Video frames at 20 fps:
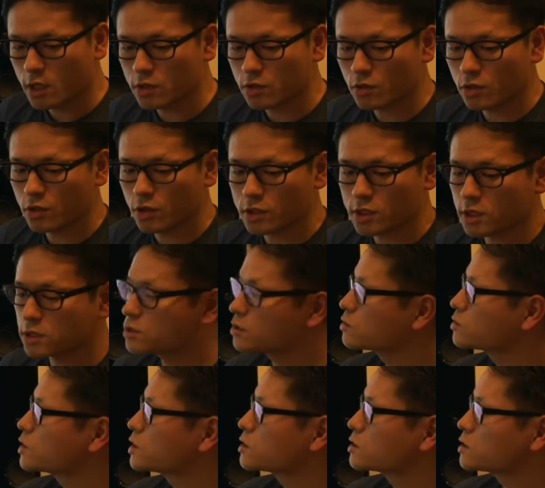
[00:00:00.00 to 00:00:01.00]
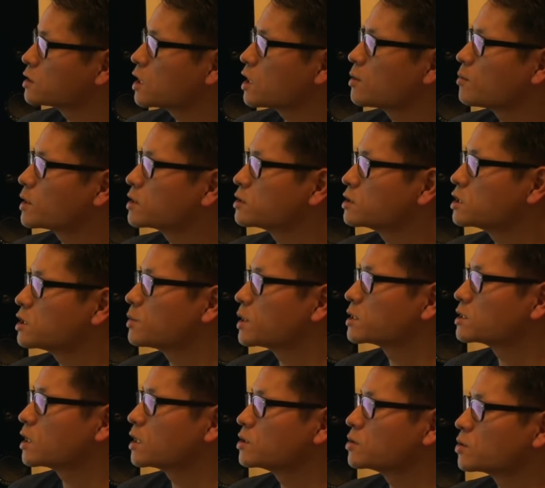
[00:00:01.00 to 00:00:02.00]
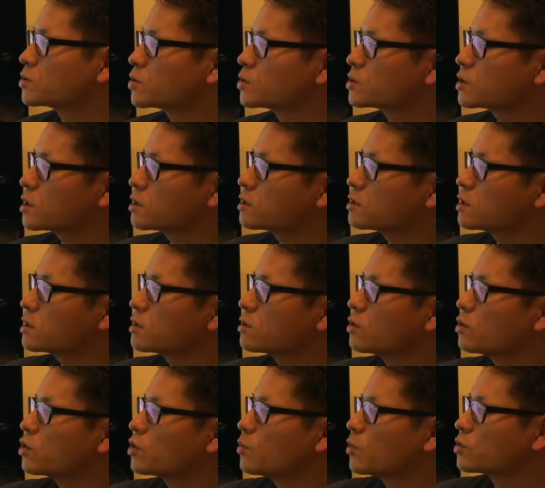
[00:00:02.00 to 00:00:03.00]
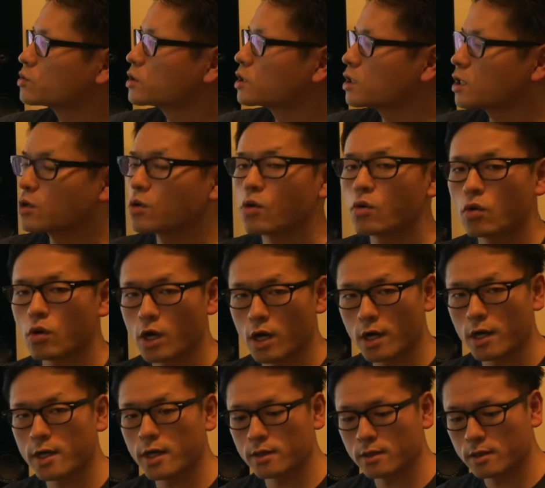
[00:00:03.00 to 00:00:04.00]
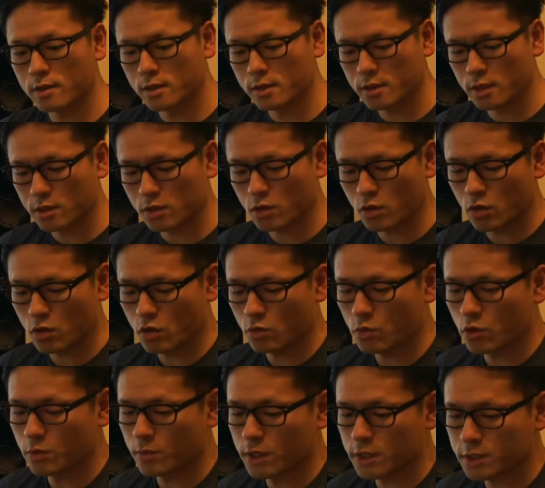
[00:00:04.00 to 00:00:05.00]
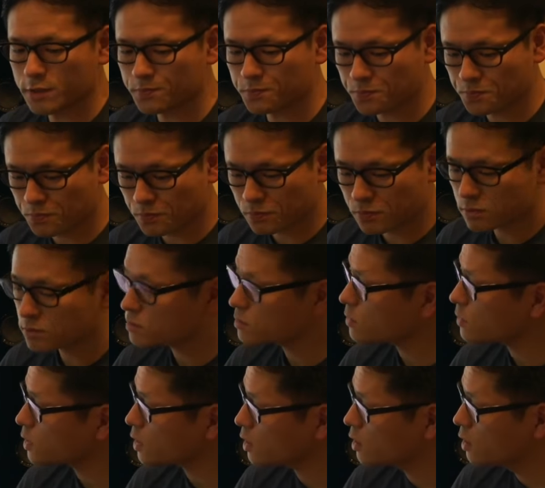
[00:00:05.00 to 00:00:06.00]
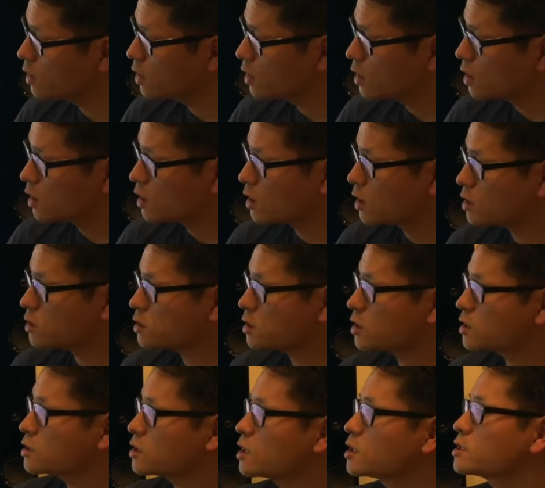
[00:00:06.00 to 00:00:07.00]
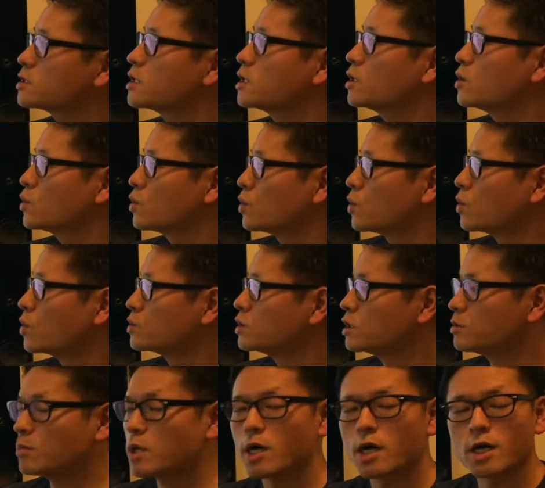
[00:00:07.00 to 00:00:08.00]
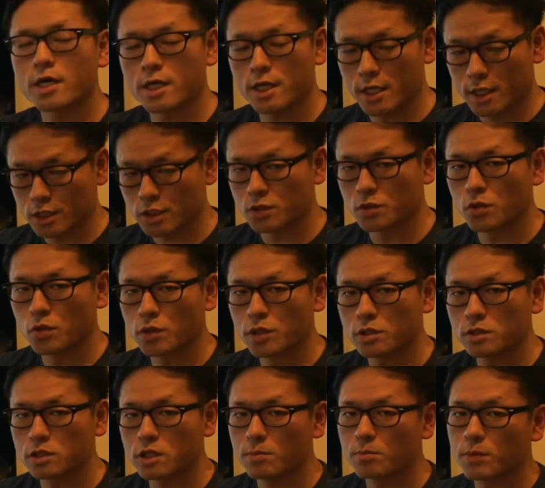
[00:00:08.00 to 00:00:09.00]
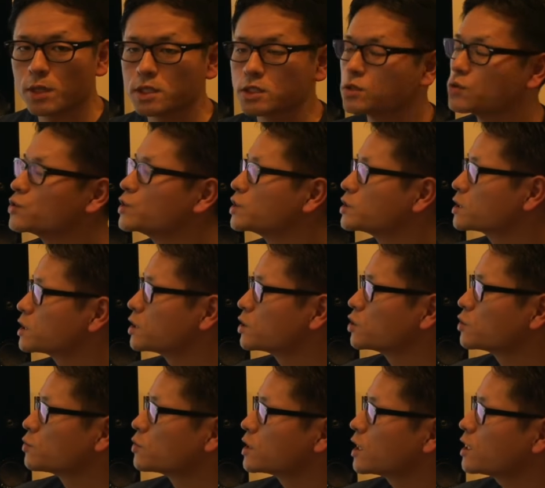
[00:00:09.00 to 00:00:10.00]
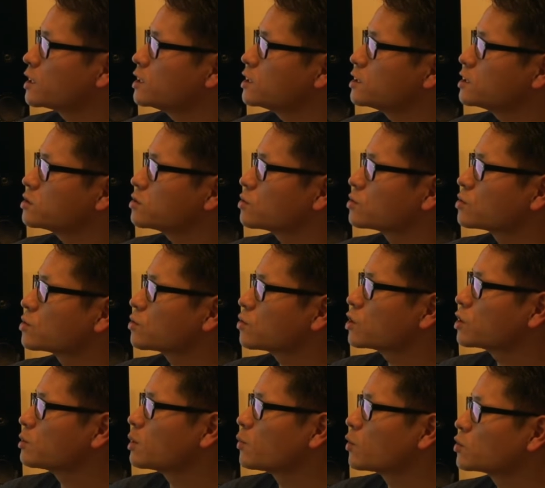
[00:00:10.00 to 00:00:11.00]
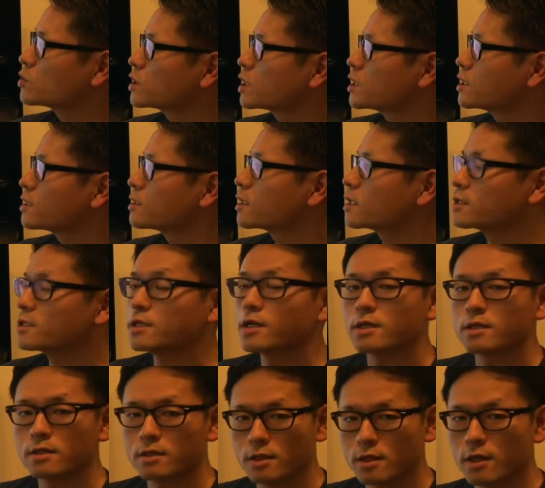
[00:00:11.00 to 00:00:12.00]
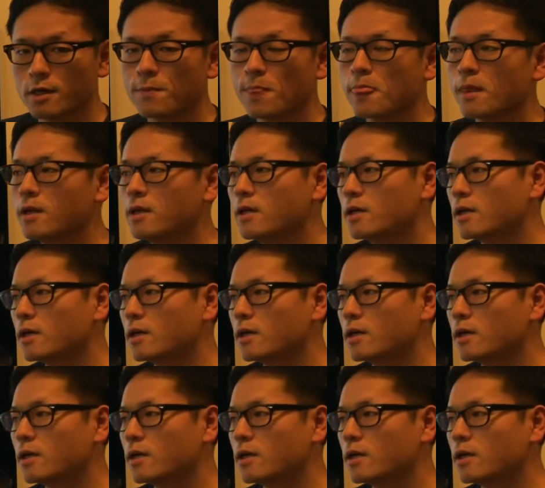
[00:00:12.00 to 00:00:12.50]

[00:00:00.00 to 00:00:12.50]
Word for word: それでは早速ですね、まず一番最初、著作権法の目的、ここからやっていきたいと思います。知的財産法に限らず、法律全般そうですけれども、第1条のところには目的が書いてあって、